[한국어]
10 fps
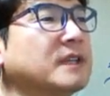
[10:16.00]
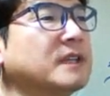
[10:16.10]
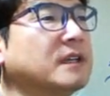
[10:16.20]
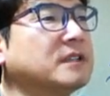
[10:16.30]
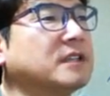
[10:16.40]

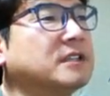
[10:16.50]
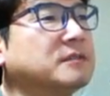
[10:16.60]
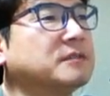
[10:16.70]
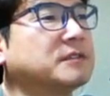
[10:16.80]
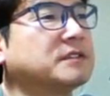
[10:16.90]
자, 이건
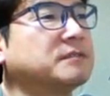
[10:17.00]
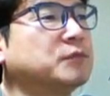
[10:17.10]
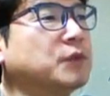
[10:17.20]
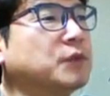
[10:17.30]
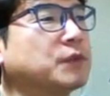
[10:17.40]

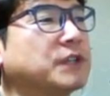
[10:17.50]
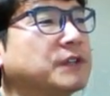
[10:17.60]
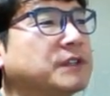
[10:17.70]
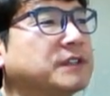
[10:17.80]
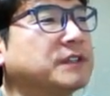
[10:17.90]
무조건이에요.
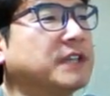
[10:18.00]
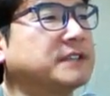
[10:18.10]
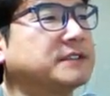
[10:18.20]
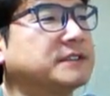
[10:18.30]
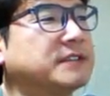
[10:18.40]
이건
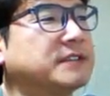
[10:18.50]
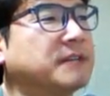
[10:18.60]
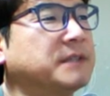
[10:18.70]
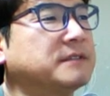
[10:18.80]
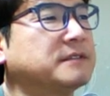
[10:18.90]
데스 하면